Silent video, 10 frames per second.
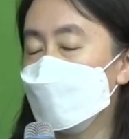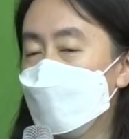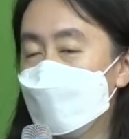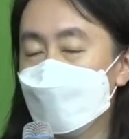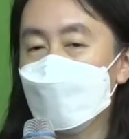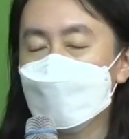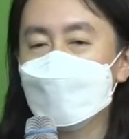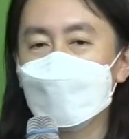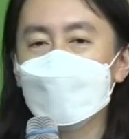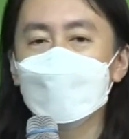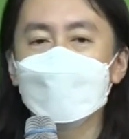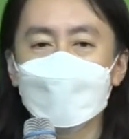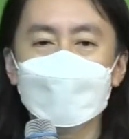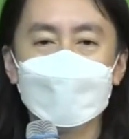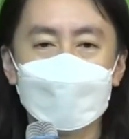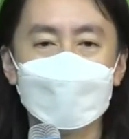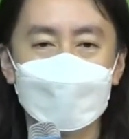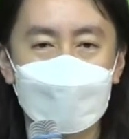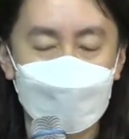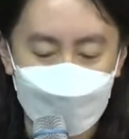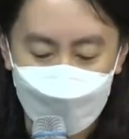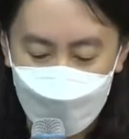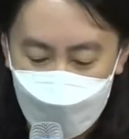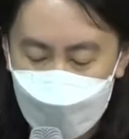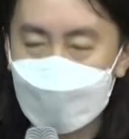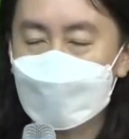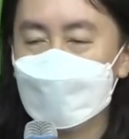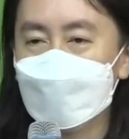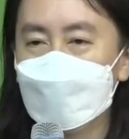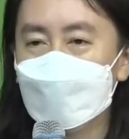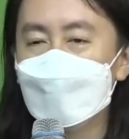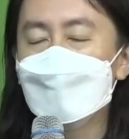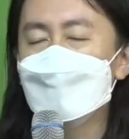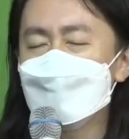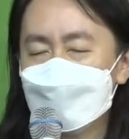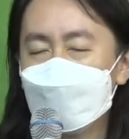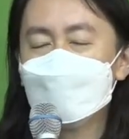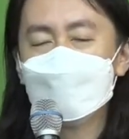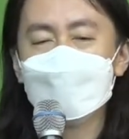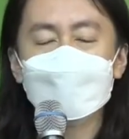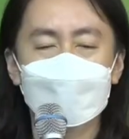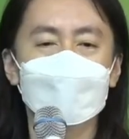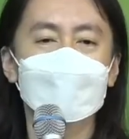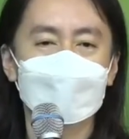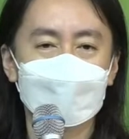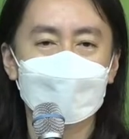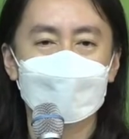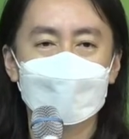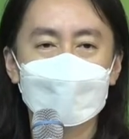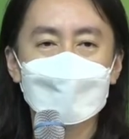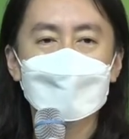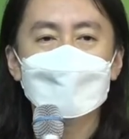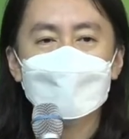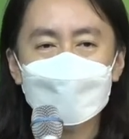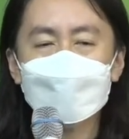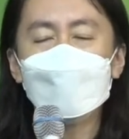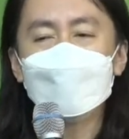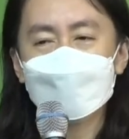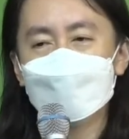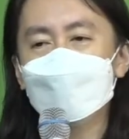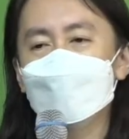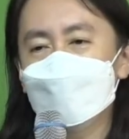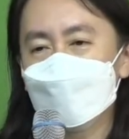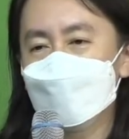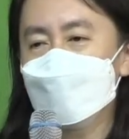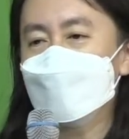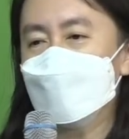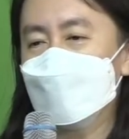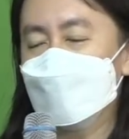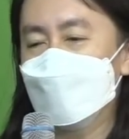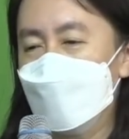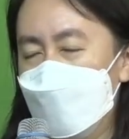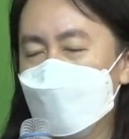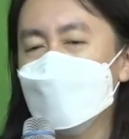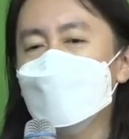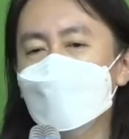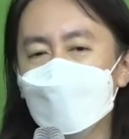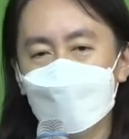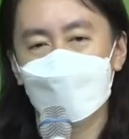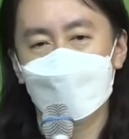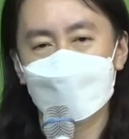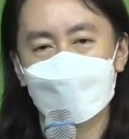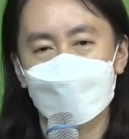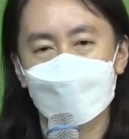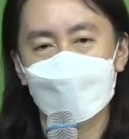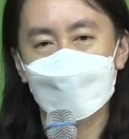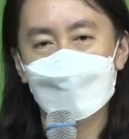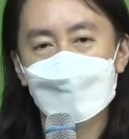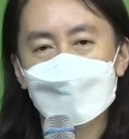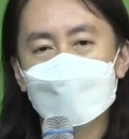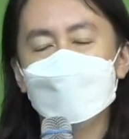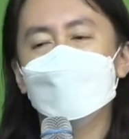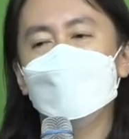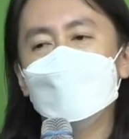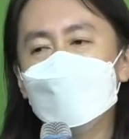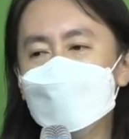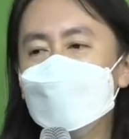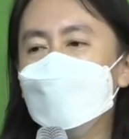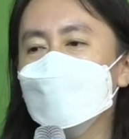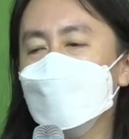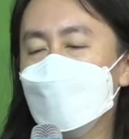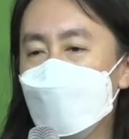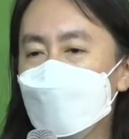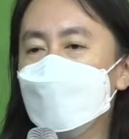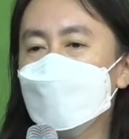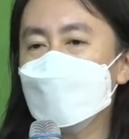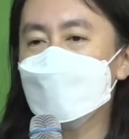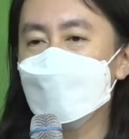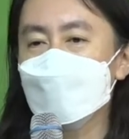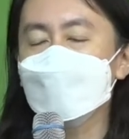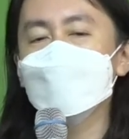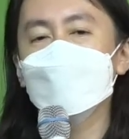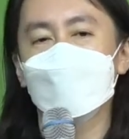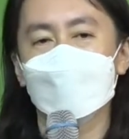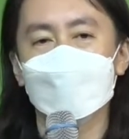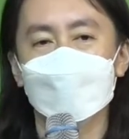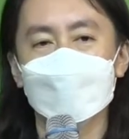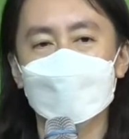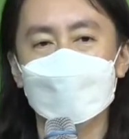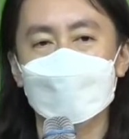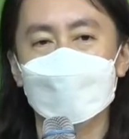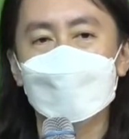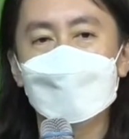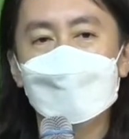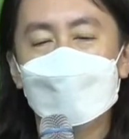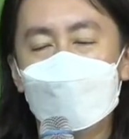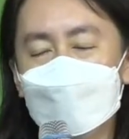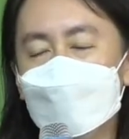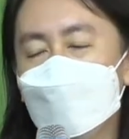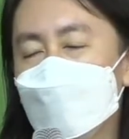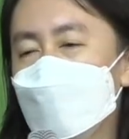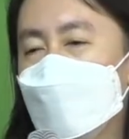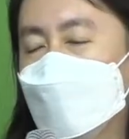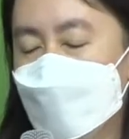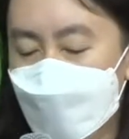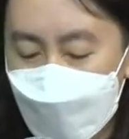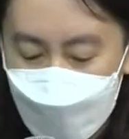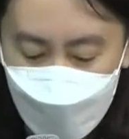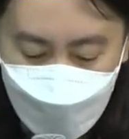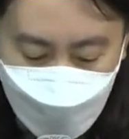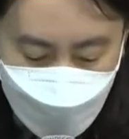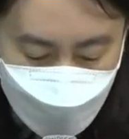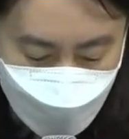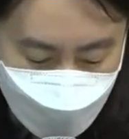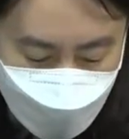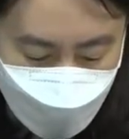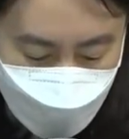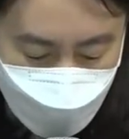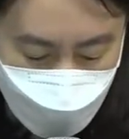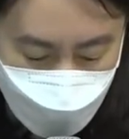하기도 하는데 뭐 물론 그것도 개인적인 바람이겠지만 사실은 교회는 수고하고 무거운 짐진자들이 많이 모이게 돼 있어요. 그리고 이런 사람들이 회복돼서 일꾼이 되는 것이 가장 건강한 교회의 모습인 줄 믿습니다.